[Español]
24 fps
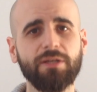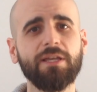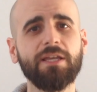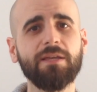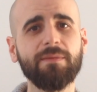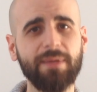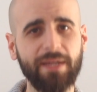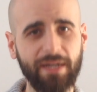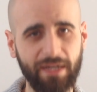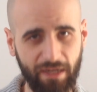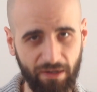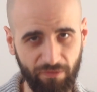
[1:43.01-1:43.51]
Y
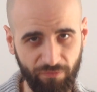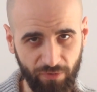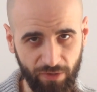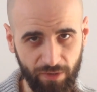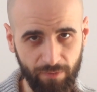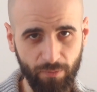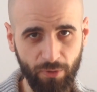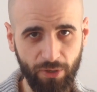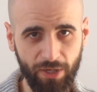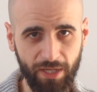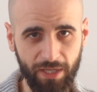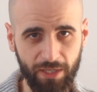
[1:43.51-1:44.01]
me
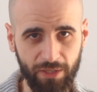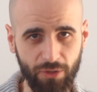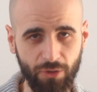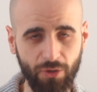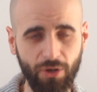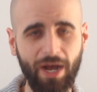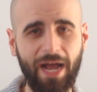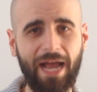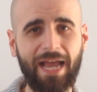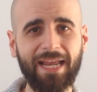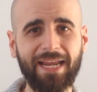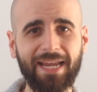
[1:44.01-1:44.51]
reafirmo en ello,
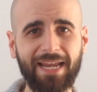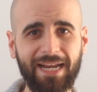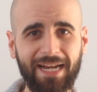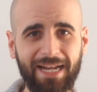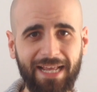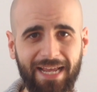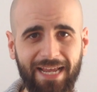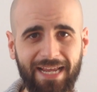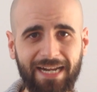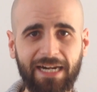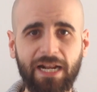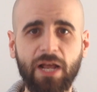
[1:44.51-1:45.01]
hay que
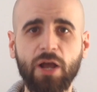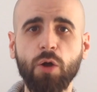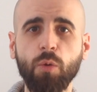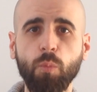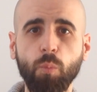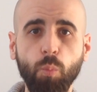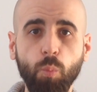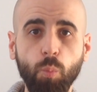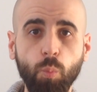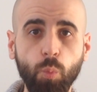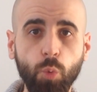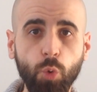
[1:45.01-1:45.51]
leer
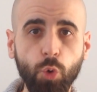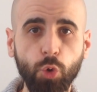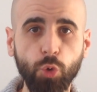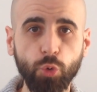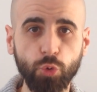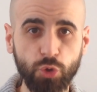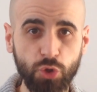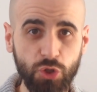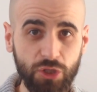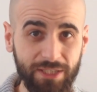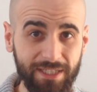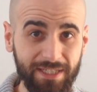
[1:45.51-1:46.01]

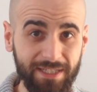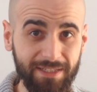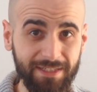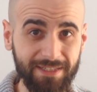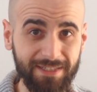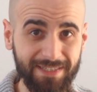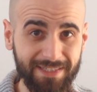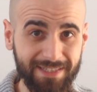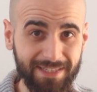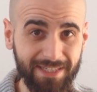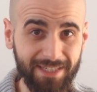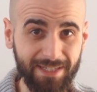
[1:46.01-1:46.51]

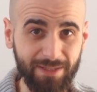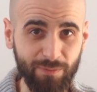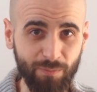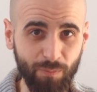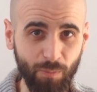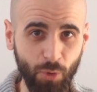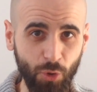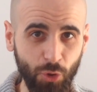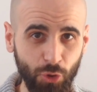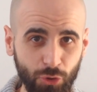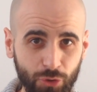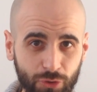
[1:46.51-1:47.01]

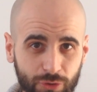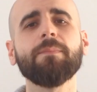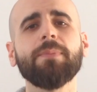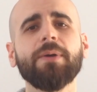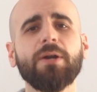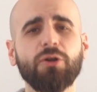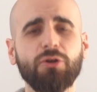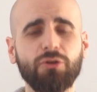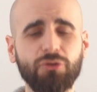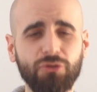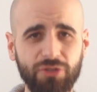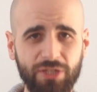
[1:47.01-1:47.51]
muchísimo. Pero
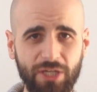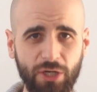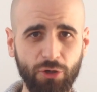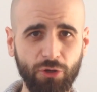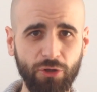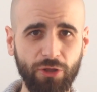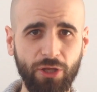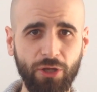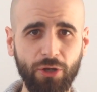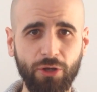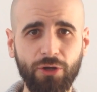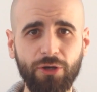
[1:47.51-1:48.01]
el consejo
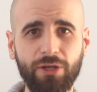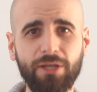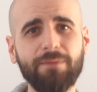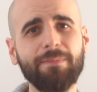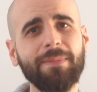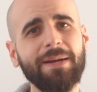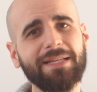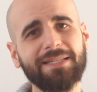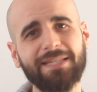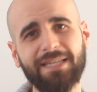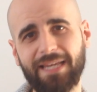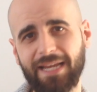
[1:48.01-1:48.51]
de hoy,
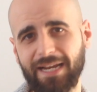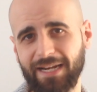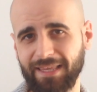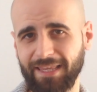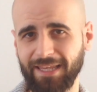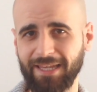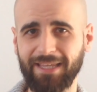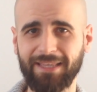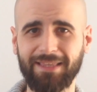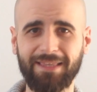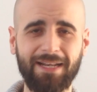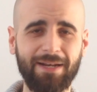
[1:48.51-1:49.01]
más allá de
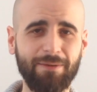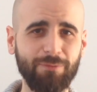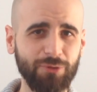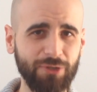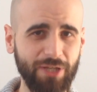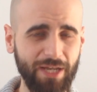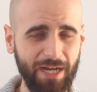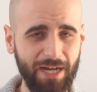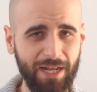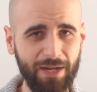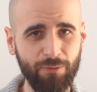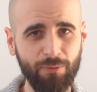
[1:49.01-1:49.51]
que tenemos
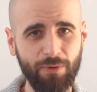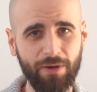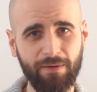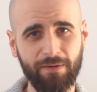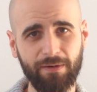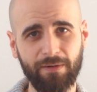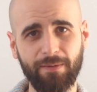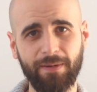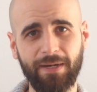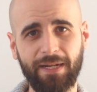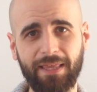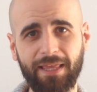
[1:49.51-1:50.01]
que leer una
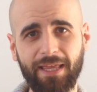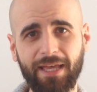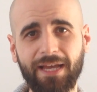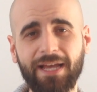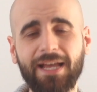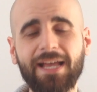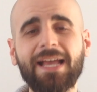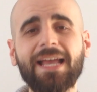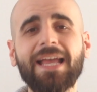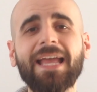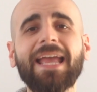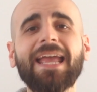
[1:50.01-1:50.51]
barbaridad,
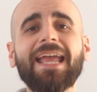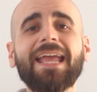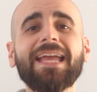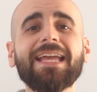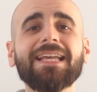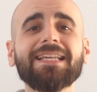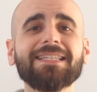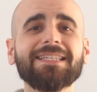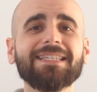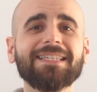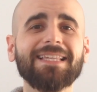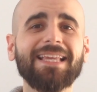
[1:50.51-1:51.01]

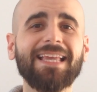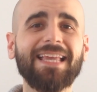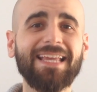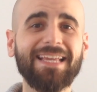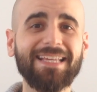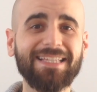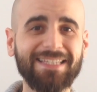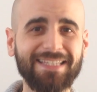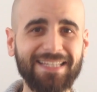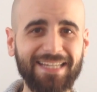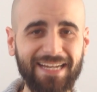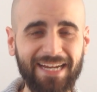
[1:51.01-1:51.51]
es
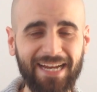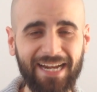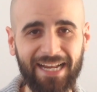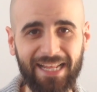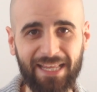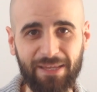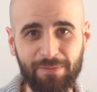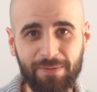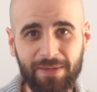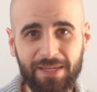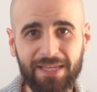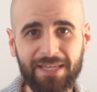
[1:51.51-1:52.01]

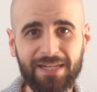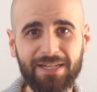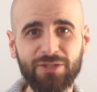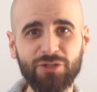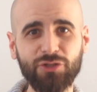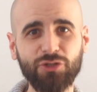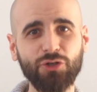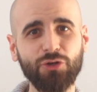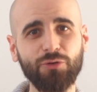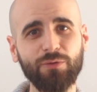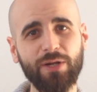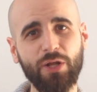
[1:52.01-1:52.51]
escribir
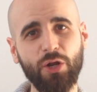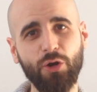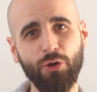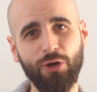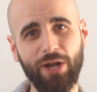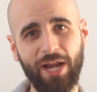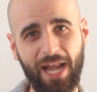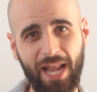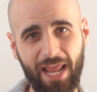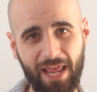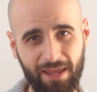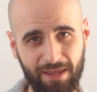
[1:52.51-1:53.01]
sobre lo
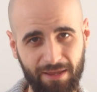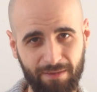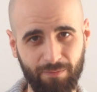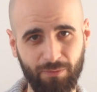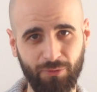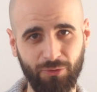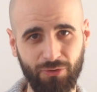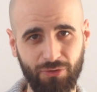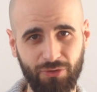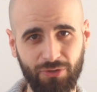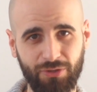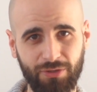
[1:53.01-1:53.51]
que
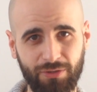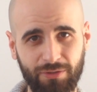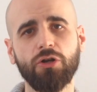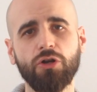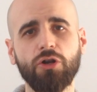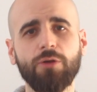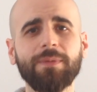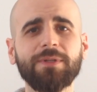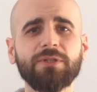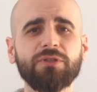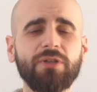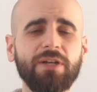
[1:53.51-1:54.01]
leemos.
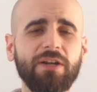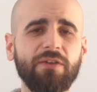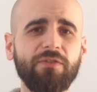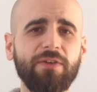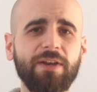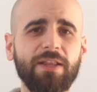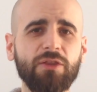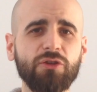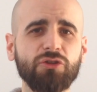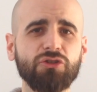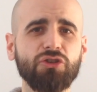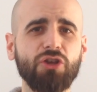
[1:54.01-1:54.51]
No me estoy
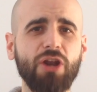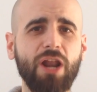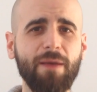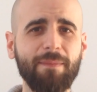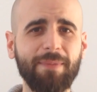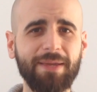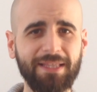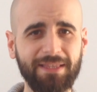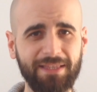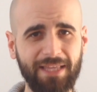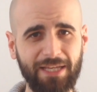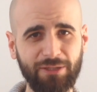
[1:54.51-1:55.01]
refiriendo
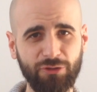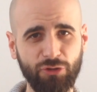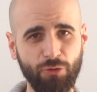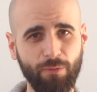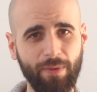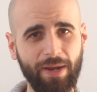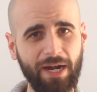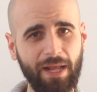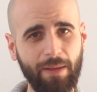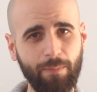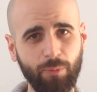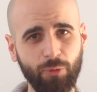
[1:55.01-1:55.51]
solamente a
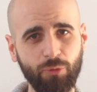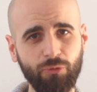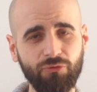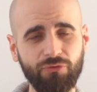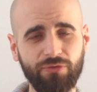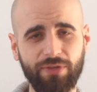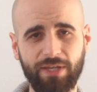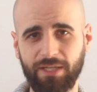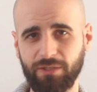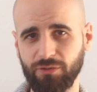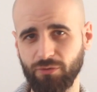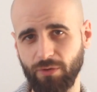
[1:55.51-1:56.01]
tomar
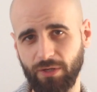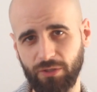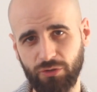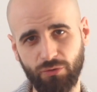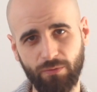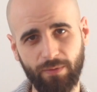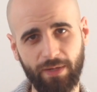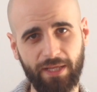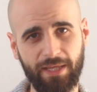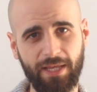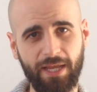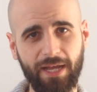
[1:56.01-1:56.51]
apuntes o a
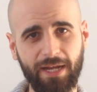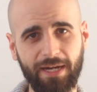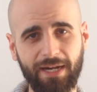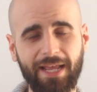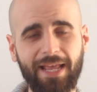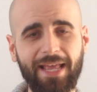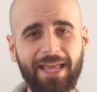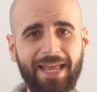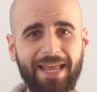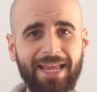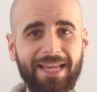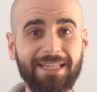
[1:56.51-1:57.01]
subrayar,
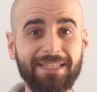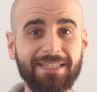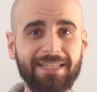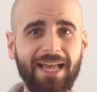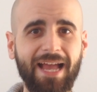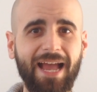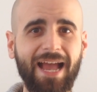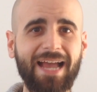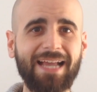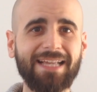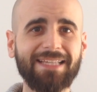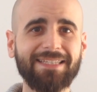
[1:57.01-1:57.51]
es
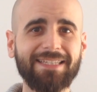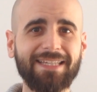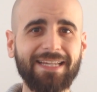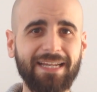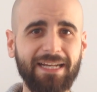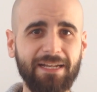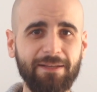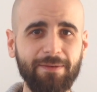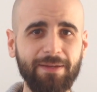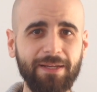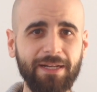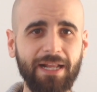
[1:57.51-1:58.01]
a
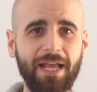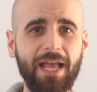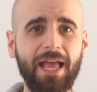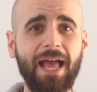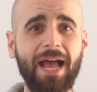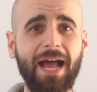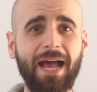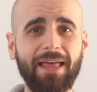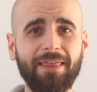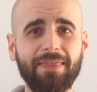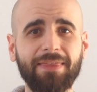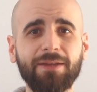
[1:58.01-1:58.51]
escribir,
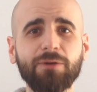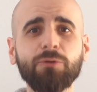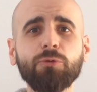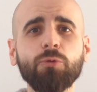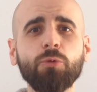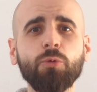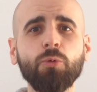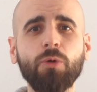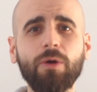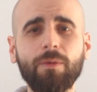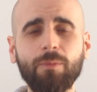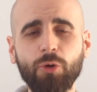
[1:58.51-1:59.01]
a hacer un
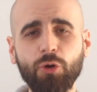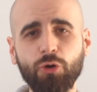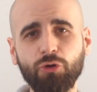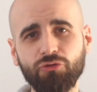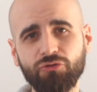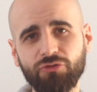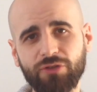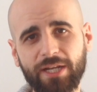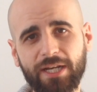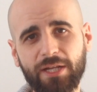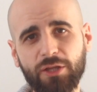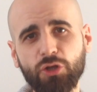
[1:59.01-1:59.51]
nuevo
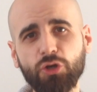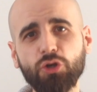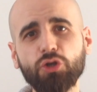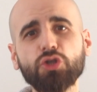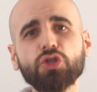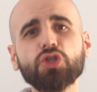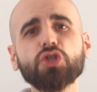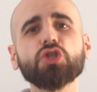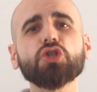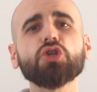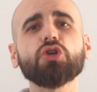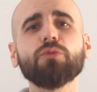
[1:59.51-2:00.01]
contenido
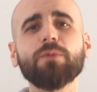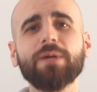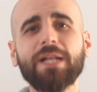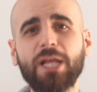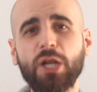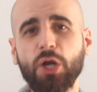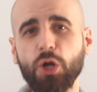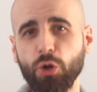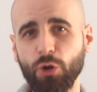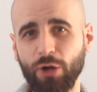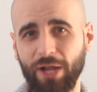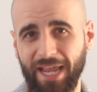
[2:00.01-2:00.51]
sobre
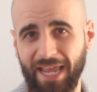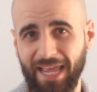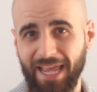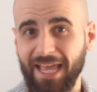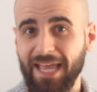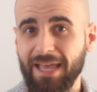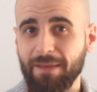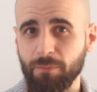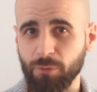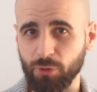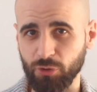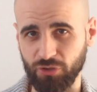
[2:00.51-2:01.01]
lo que
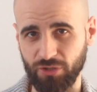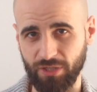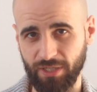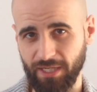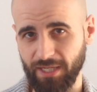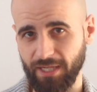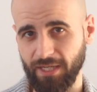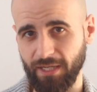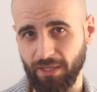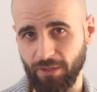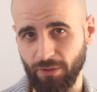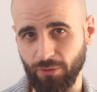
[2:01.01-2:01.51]
hemos
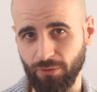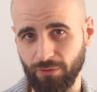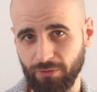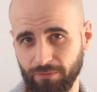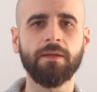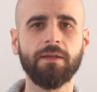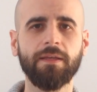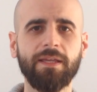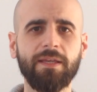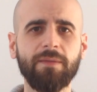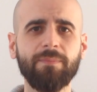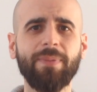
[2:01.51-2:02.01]
leído.
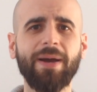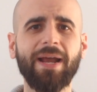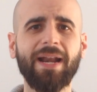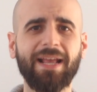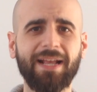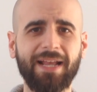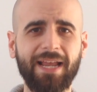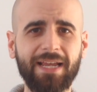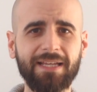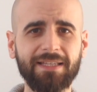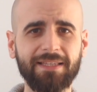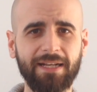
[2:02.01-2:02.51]
¿Y para
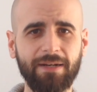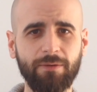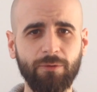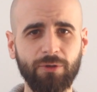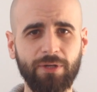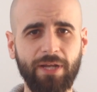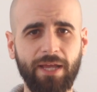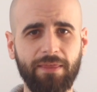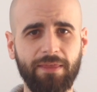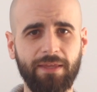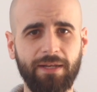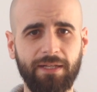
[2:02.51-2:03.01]
qué tenemos
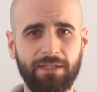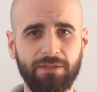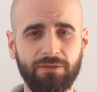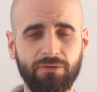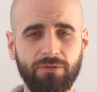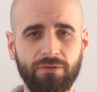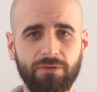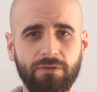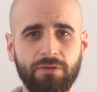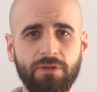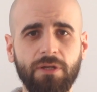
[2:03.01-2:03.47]
que hacer esto?